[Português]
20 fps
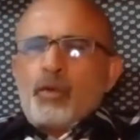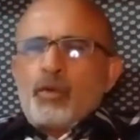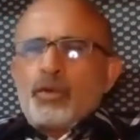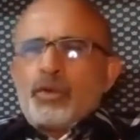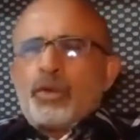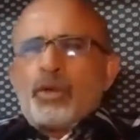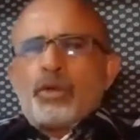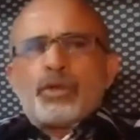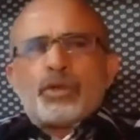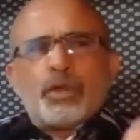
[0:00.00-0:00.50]

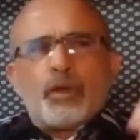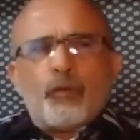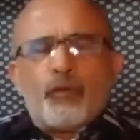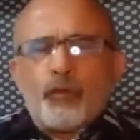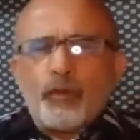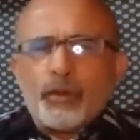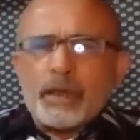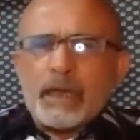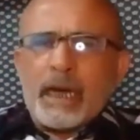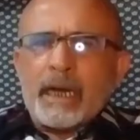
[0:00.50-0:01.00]
usou o seu
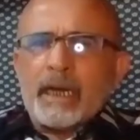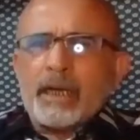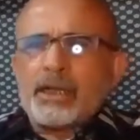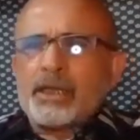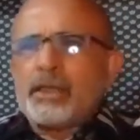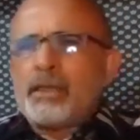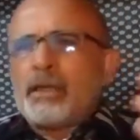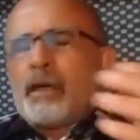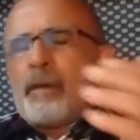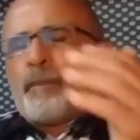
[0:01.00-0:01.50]
fundo de
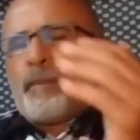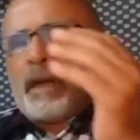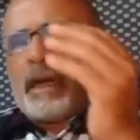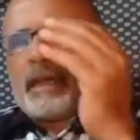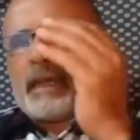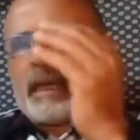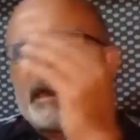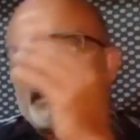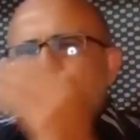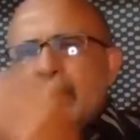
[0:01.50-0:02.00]
garantia
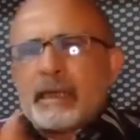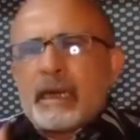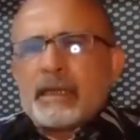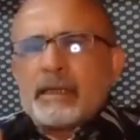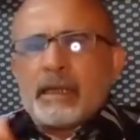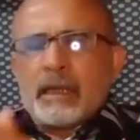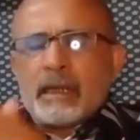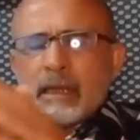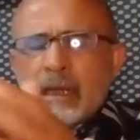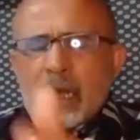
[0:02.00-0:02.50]
para dar
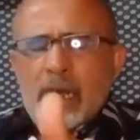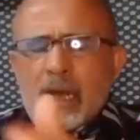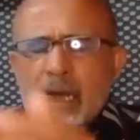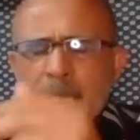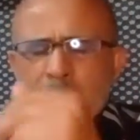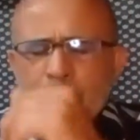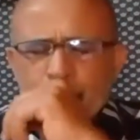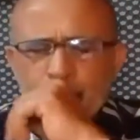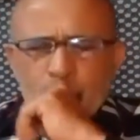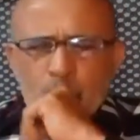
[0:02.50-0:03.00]
entrada
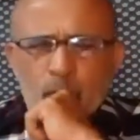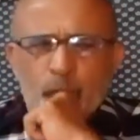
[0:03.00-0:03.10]
na,